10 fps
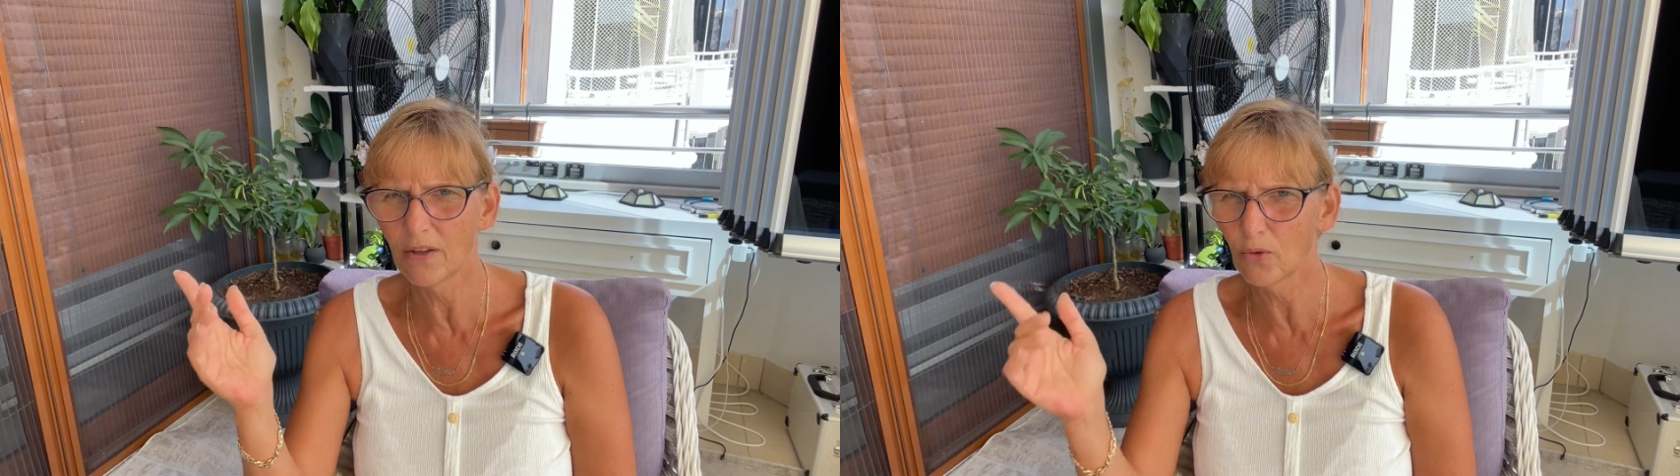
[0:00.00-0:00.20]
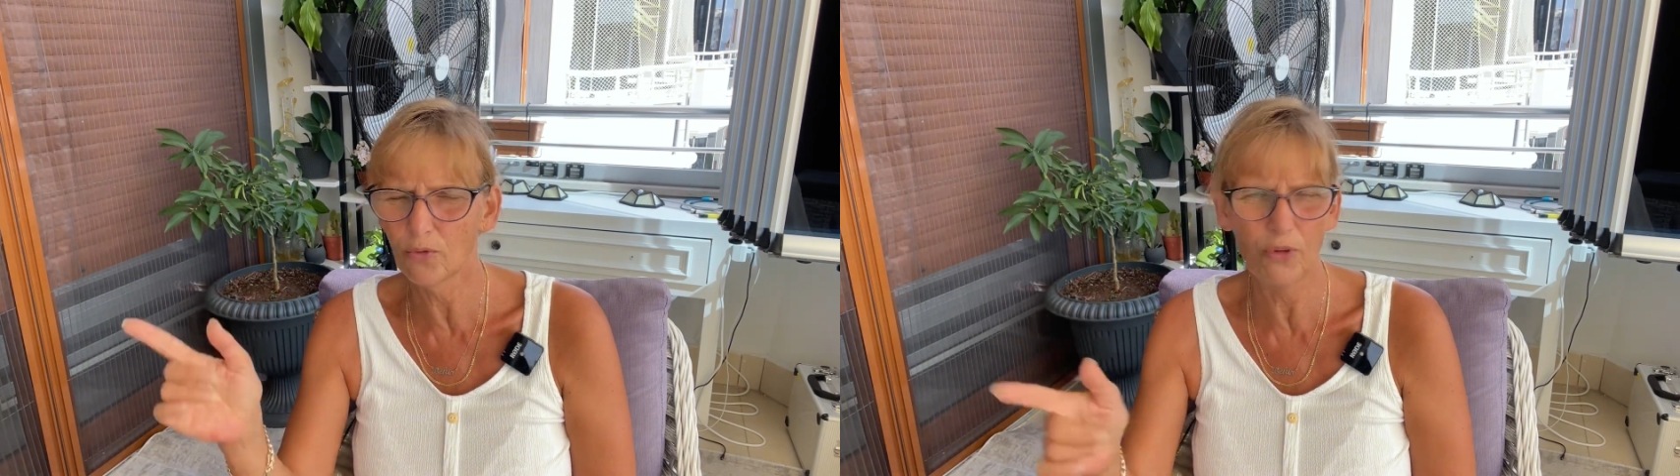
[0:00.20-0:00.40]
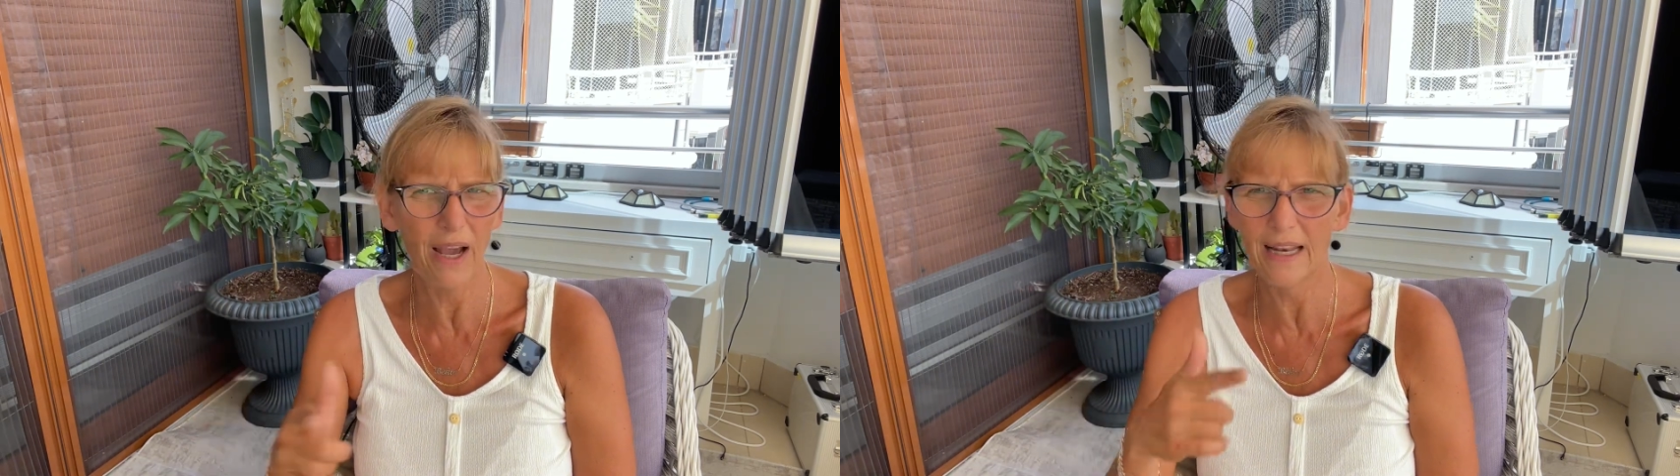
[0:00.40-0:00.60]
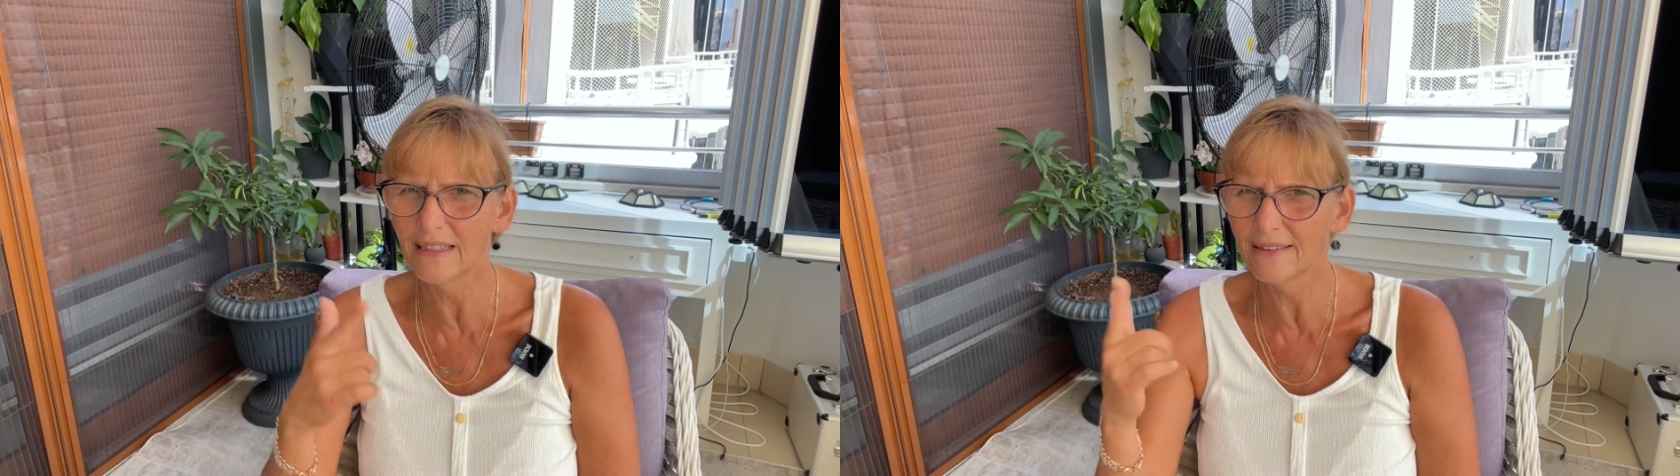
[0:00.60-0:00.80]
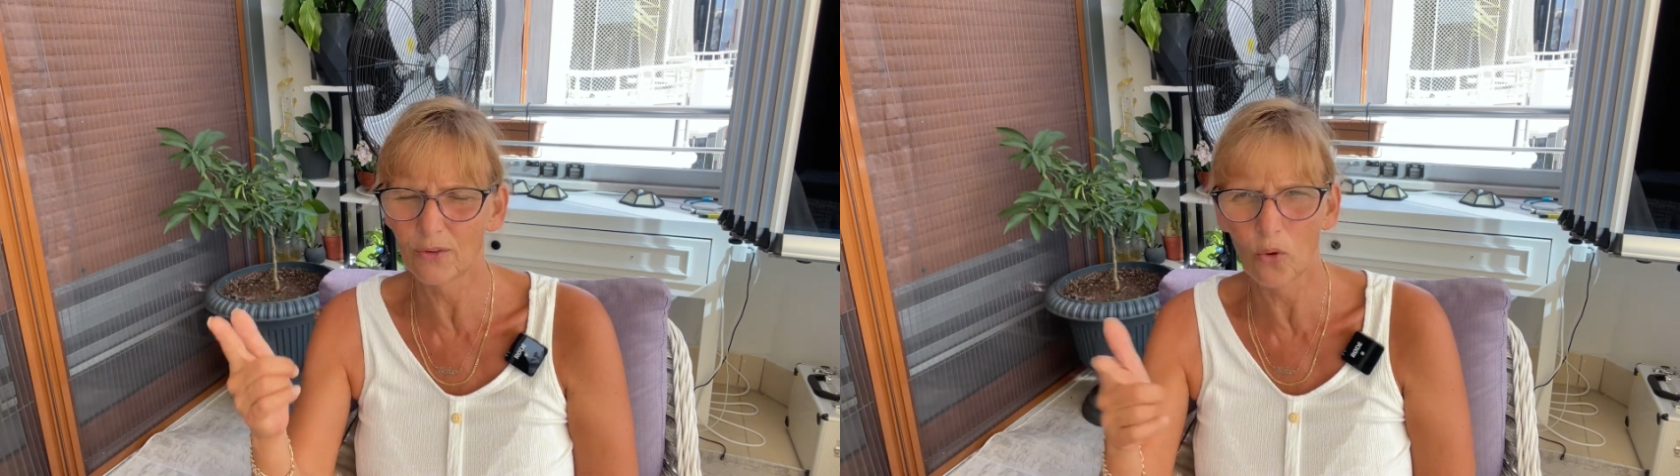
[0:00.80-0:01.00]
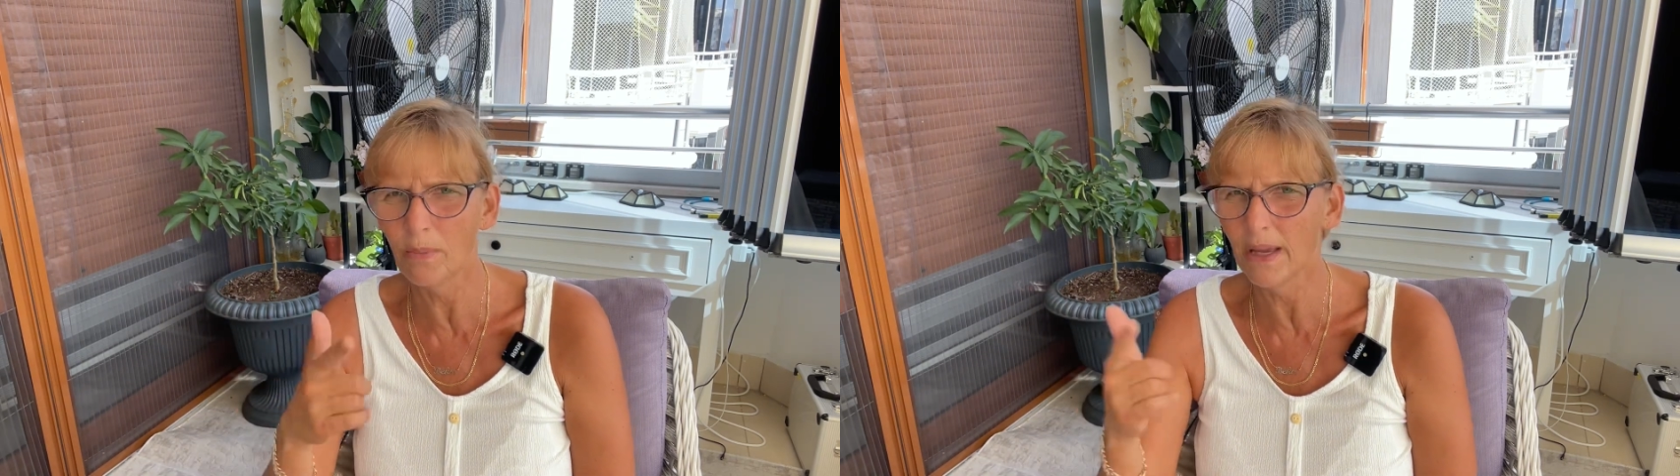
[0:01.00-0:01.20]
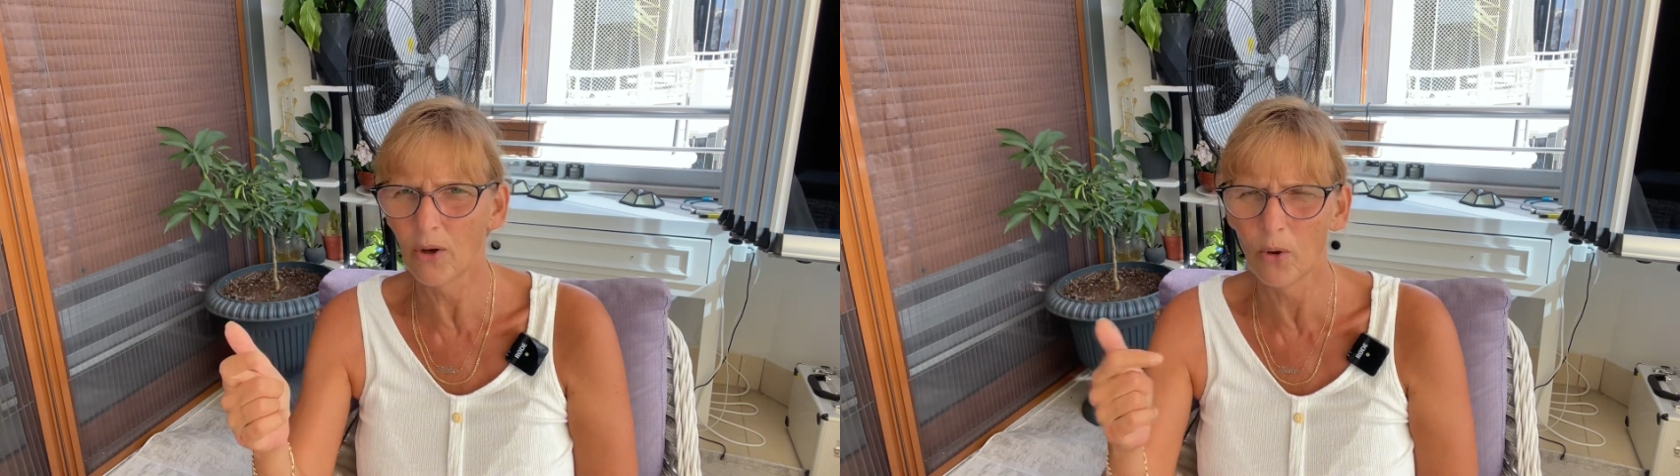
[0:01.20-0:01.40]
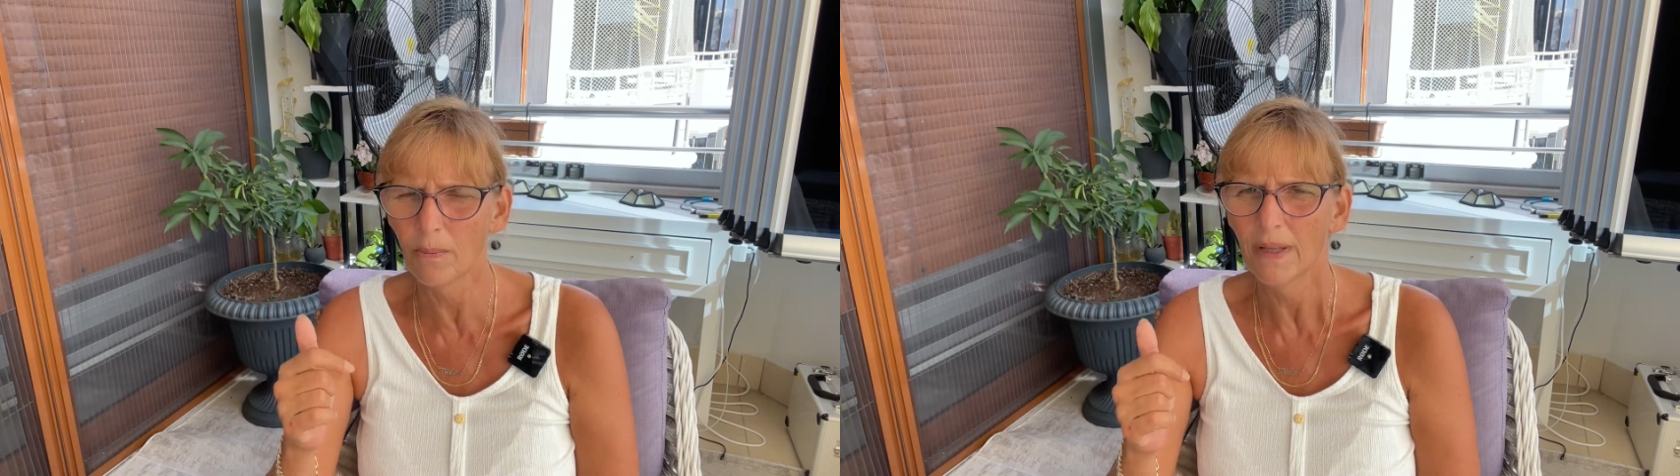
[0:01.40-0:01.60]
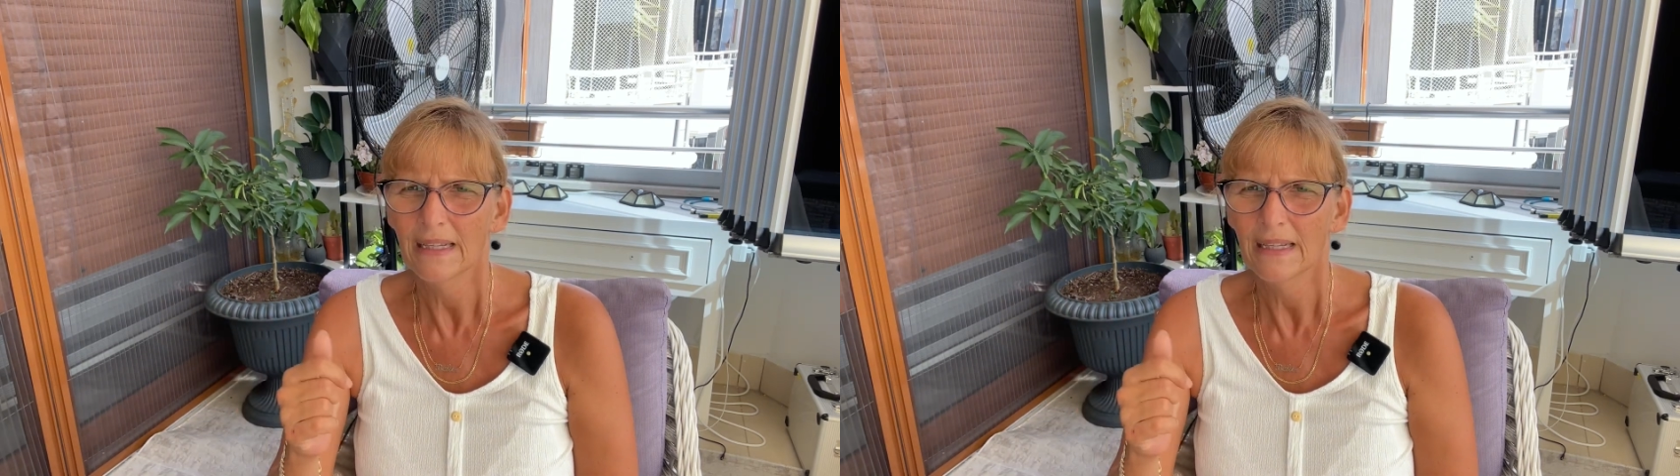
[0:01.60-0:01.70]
und für alles drumherum.